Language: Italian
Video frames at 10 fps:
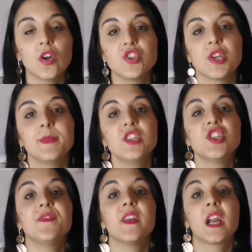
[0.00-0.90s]
Oggi
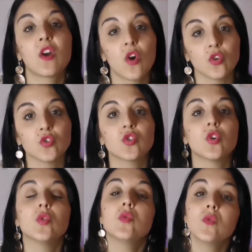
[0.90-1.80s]
amici vi
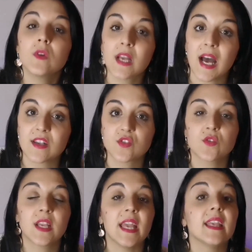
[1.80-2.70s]
racconto un
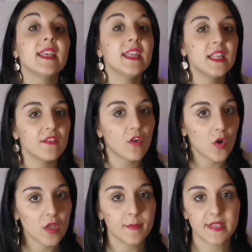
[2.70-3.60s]
caso che chi di
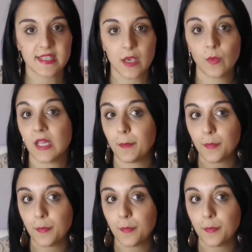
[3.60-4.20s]
voi mi segue da